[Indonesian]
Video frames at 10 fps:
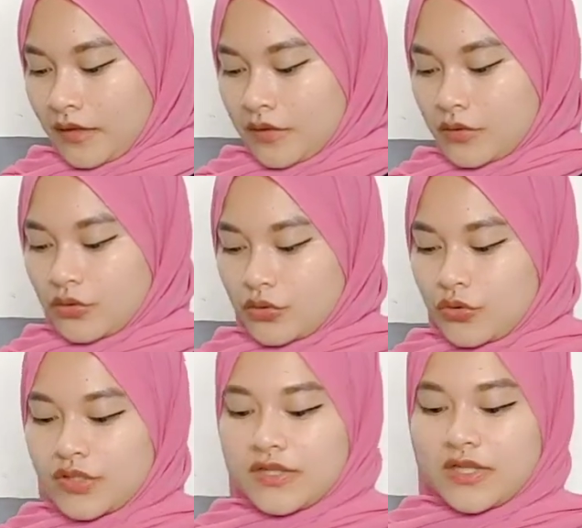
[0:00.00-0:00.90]
tuh
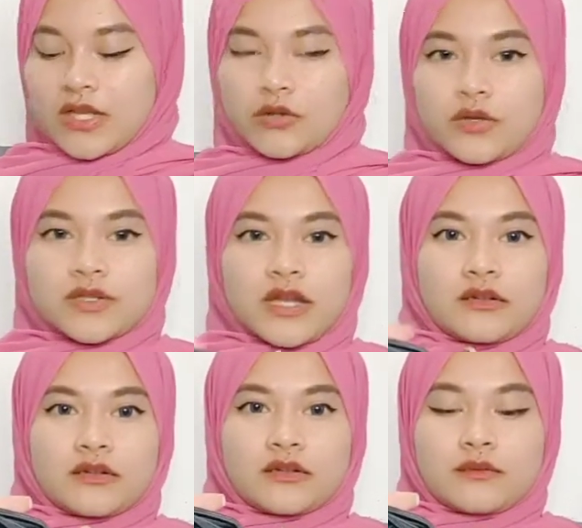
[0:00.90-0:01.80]
terus di sini ada tulisan
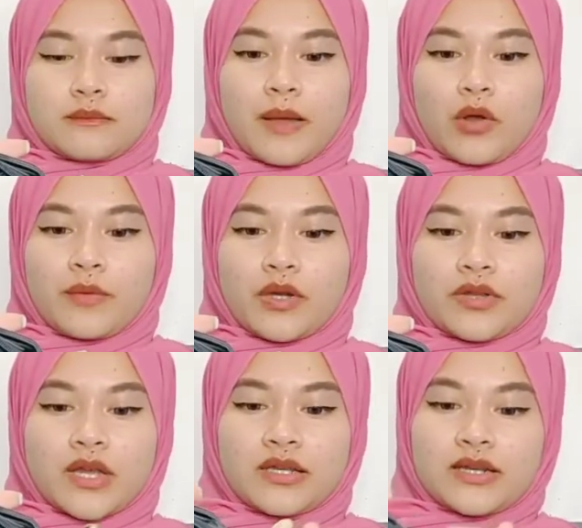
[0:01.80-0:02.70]

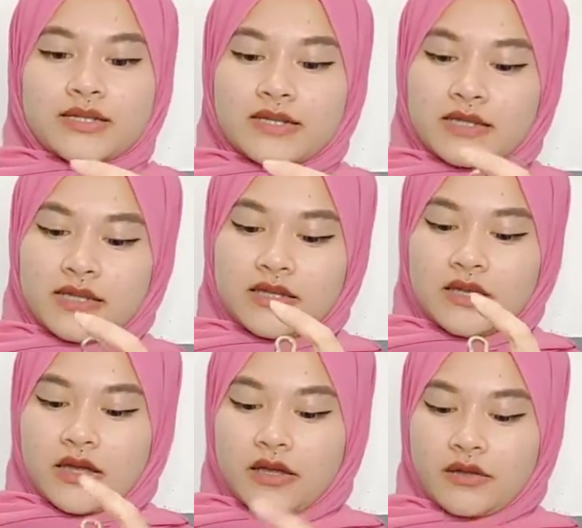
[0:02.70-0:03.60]
palominonya di
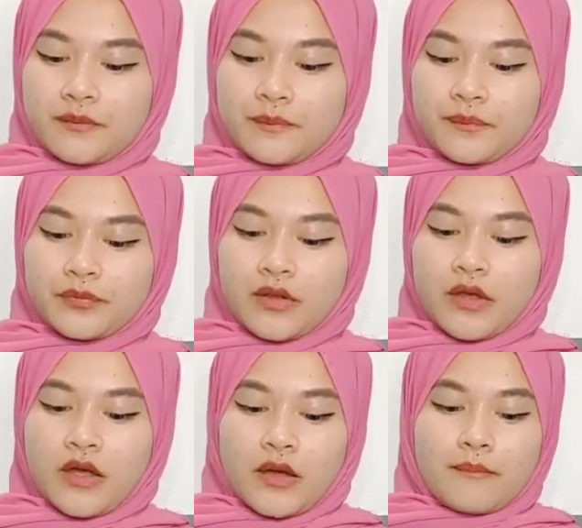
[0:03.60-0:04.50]
resletingnya
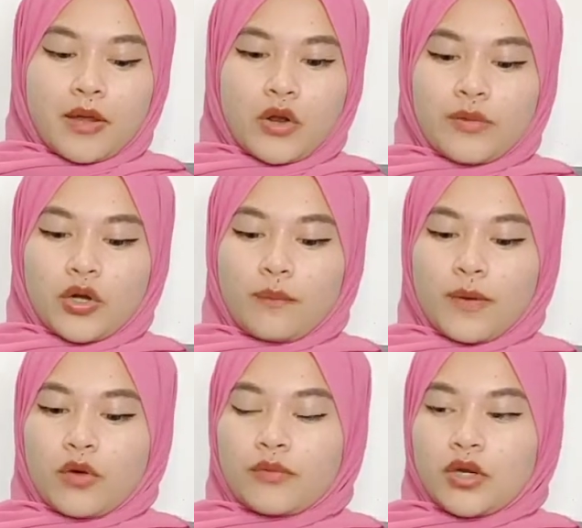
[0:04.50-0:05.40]
palomino
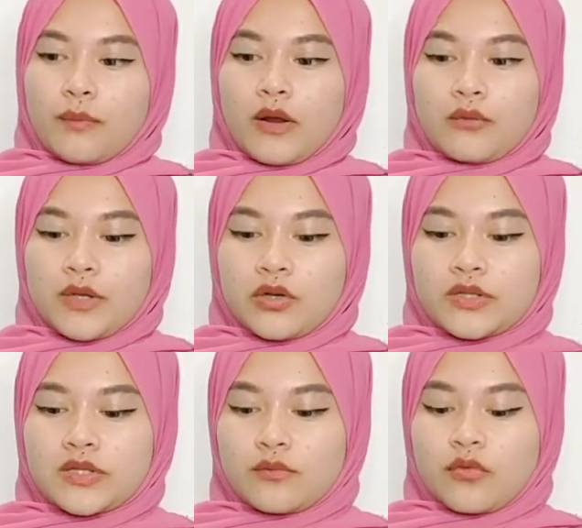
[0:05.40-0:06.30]
palomino palomino
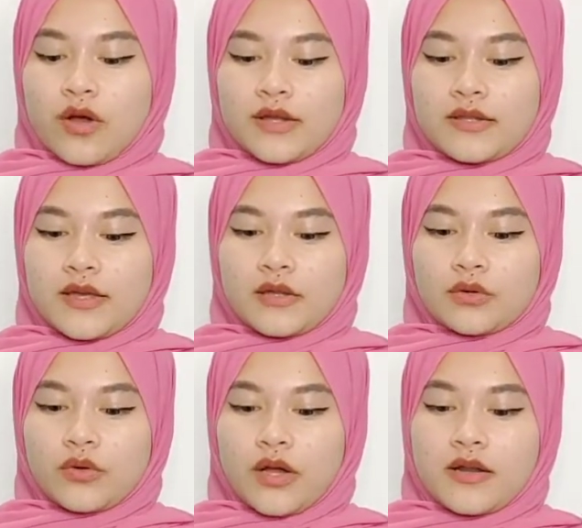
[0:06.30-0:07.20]
semuanya
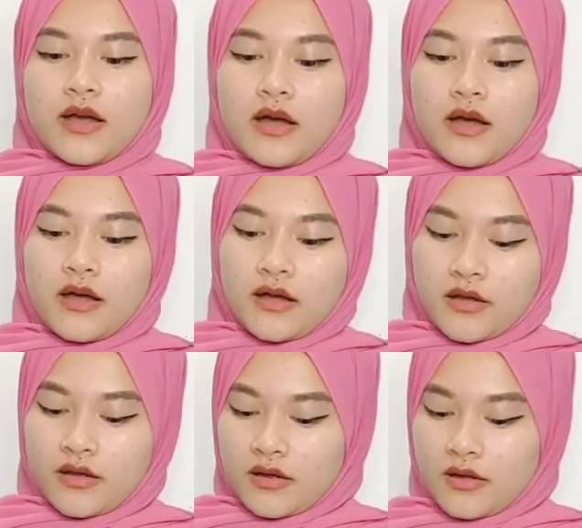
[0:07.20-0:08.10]
tuh ada
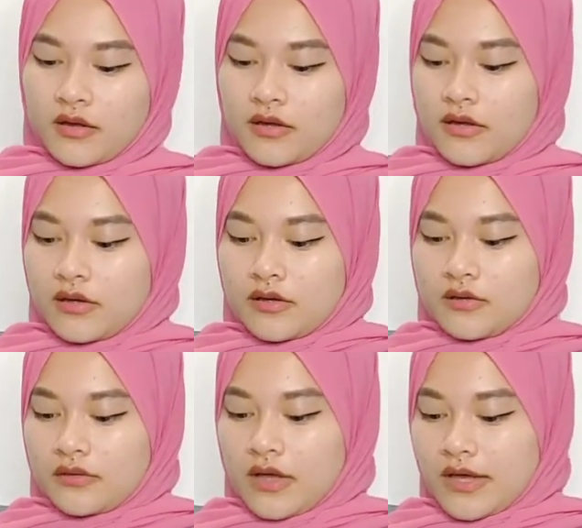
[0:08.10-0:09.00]

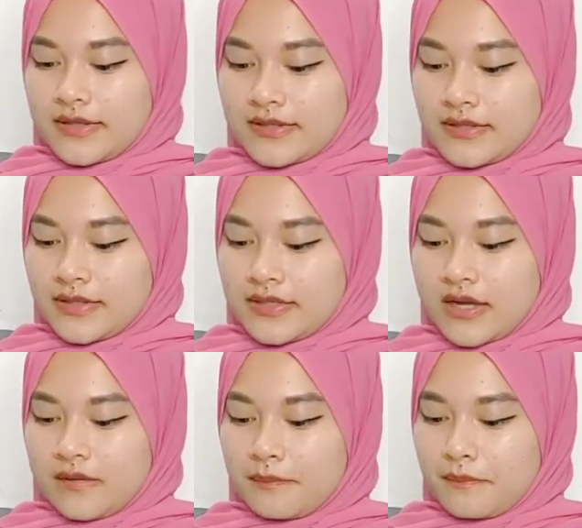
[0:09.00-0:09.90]
tuh guys ini
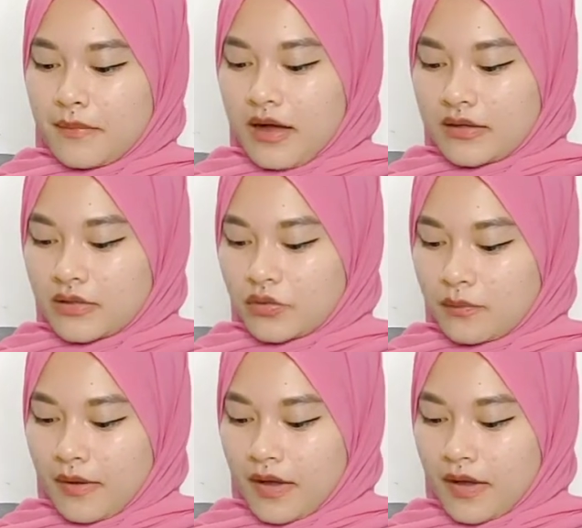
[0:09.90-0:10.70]
cakep banget sumpah